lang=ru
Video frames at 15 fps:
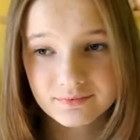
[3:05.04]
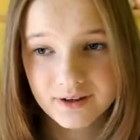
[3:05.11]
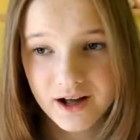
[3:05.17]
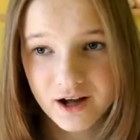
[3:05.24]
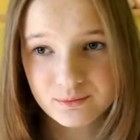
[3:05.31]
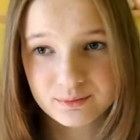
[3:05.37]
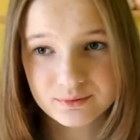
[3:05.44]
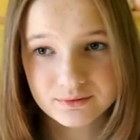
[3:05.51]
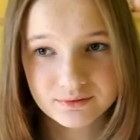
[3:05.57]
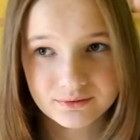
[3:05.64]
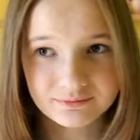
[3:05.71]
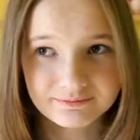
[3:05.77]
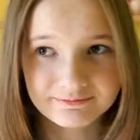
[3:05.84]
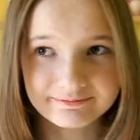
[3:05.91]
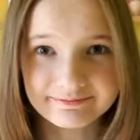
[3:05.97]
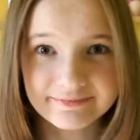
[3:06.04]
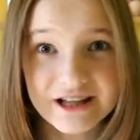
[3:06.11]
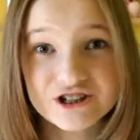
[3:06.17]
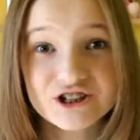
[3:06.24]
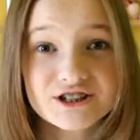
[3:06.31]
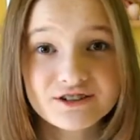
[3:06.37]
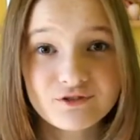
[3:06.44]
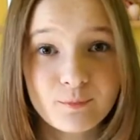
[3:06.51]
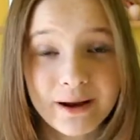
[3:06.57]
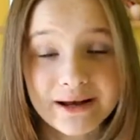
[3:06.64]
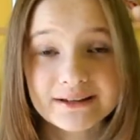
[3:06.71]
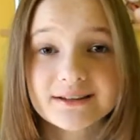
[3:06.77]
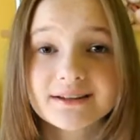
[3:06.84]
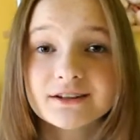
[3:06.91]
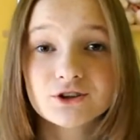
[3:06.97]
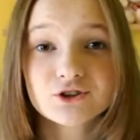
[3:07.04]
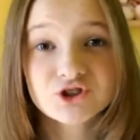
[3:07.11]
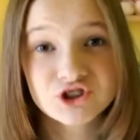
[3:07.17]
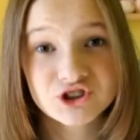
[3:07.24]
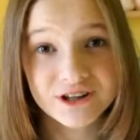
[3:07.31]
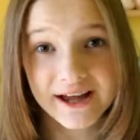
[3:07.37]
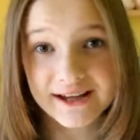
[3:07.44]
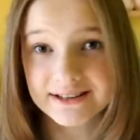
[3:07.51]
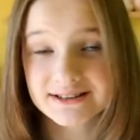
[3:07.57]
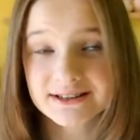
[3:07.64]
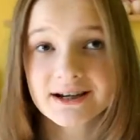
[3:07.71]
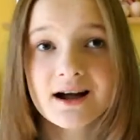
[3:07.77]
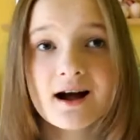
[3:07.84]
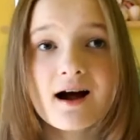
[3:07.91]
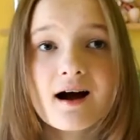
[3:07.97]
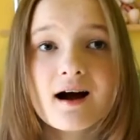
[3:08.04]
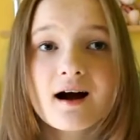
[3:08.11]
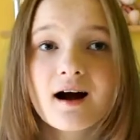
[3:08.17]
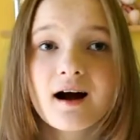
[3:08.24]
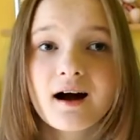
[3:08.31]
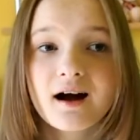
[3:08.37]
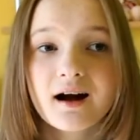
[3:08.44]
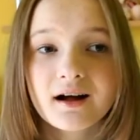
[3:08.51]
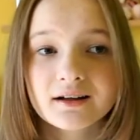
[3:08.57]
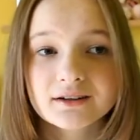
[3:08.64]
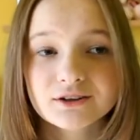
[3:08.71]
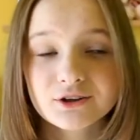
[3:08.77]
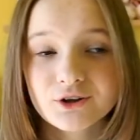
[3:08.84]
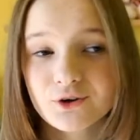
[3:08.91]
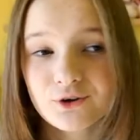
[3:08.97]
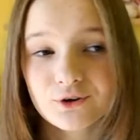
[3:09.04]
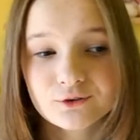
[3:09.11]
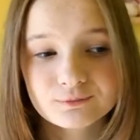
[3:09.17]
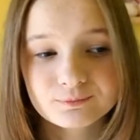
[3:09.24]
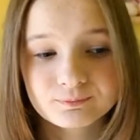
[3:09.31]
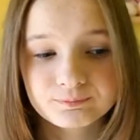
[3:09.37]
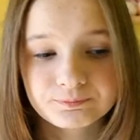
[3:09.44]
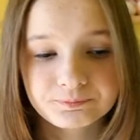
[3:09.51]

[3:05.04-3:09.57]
как бы даже если вы маленькие, то читайте. А, но,